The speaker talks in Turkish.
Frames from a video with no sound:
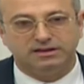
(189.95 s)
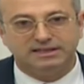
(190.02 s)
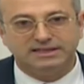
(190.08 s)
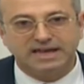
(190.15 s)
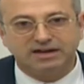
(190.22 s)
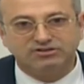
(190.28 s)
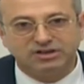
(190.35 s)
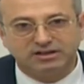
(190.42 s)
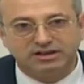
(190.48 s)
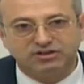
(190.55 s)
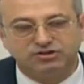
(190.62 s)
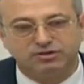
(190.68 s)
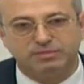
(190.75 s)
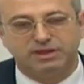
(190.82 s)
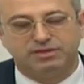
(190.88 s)

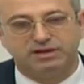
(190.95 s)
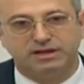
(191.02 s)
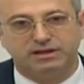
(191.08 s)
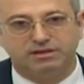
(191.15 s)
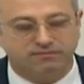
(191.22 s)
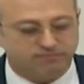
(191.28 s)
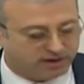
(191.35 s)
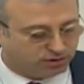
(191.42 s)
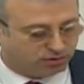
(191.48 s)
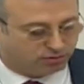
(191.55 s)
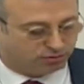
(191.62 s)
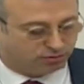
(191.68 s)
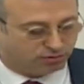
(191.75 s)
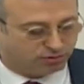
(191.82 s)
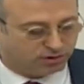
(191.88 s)
gerçekleştirmesine izin
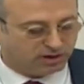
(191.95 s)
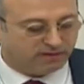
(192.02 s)
veriyorsunuz.